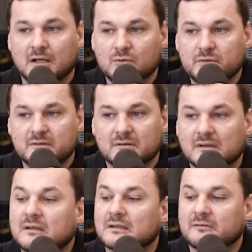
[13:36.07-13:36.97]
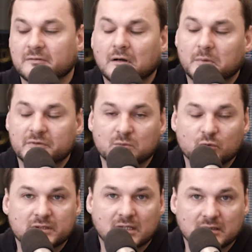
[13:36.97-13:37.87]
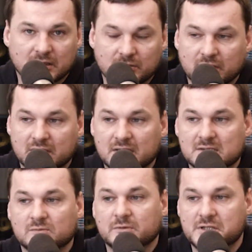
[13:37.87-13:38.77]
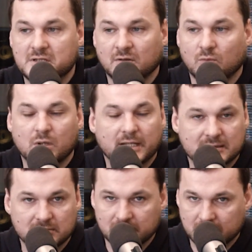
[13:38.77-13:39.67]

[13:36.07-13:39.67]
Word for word: Люди э, в, по всему интернету китайскому начали ругать,